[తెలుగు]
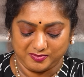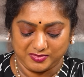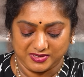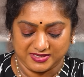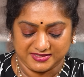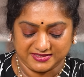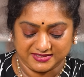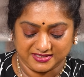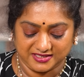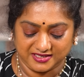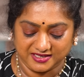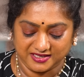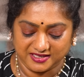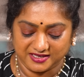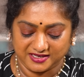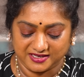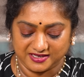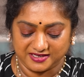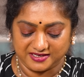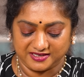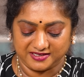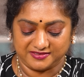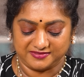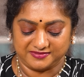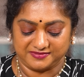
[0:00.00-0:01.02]
భాస్కర్ గారు
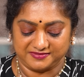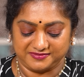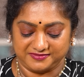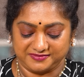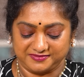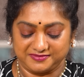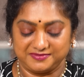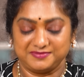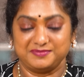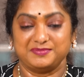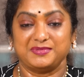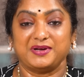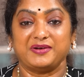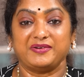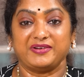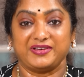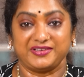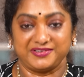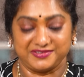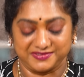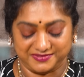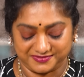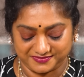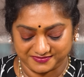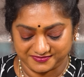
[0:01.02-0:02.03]
అంటారు మా
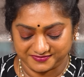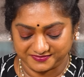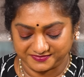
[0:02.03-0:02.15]
వారు